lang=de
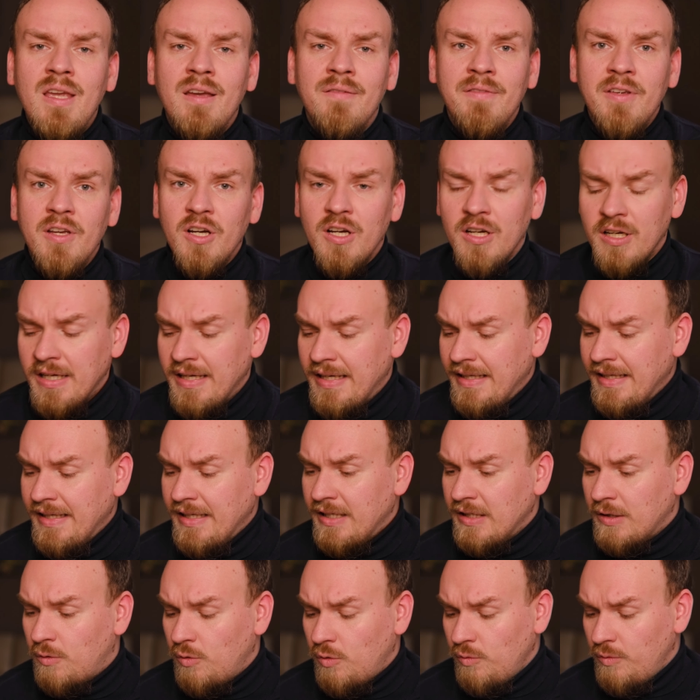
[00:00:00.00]
wir
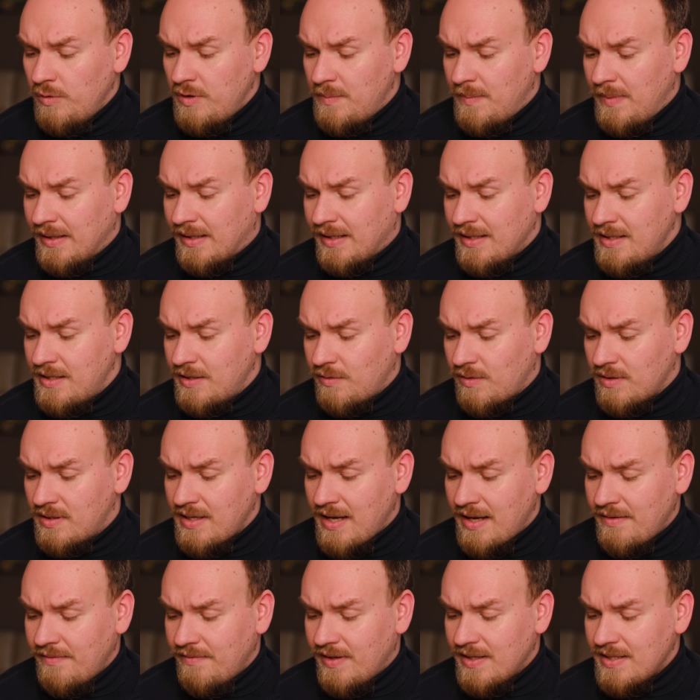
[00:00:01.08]
gucken uns mal ganz kurz an,